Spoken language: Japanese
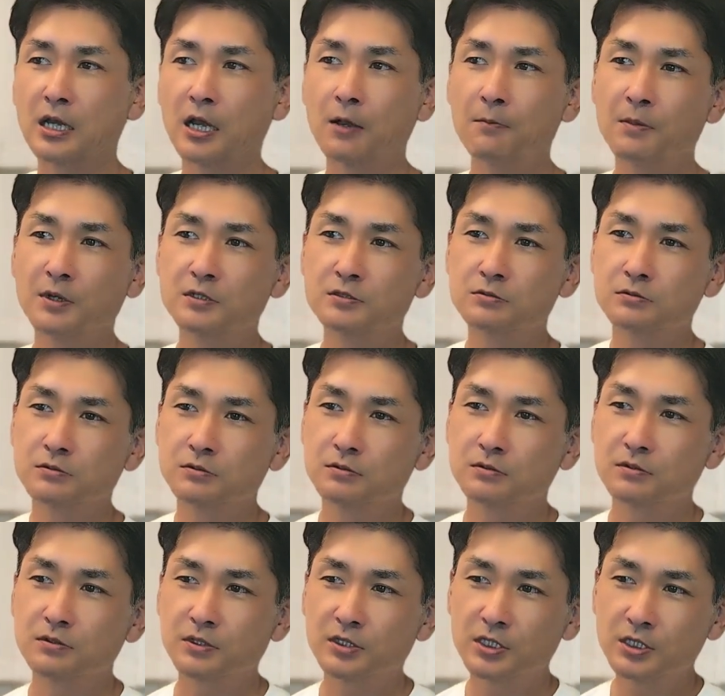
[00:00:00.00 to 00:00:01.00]
あんまりそ
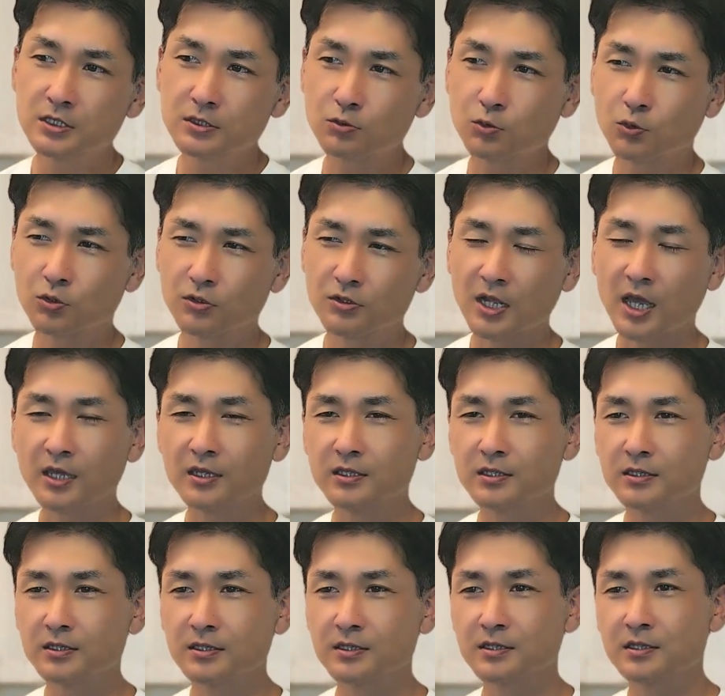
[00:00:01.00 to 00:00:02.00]
のいいところな
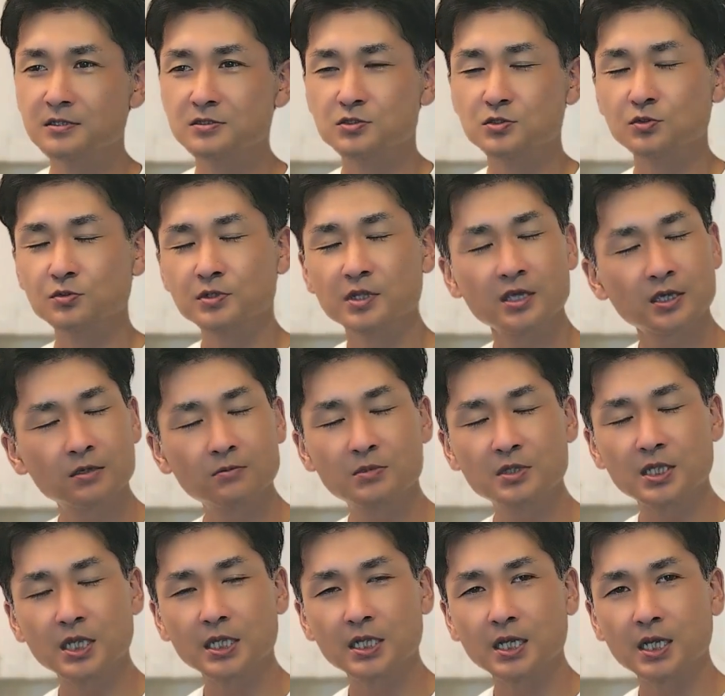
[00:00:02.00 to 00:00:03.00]
いんですよね
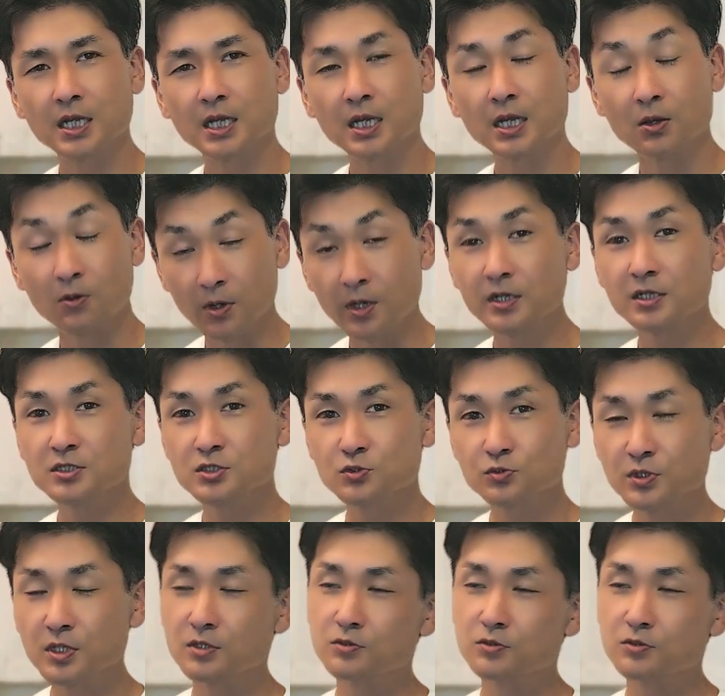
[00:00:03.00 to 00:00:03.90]
みたいなお話をね